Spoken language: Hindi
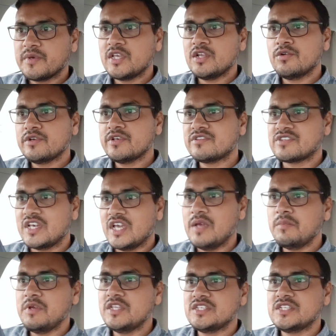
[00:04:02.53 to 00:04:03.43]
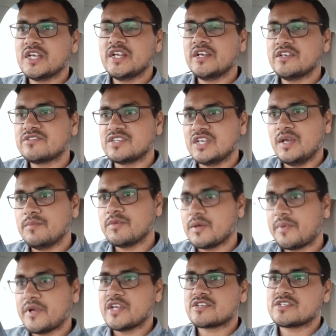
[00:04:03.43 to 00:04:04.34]
समझ लो कि सेम इंजन है
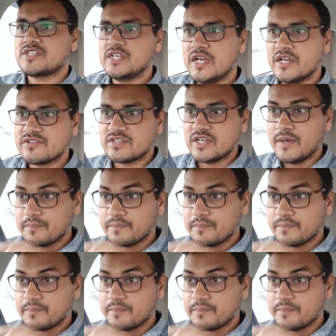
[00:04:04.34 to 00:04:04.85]
सेम कैपेसिटी है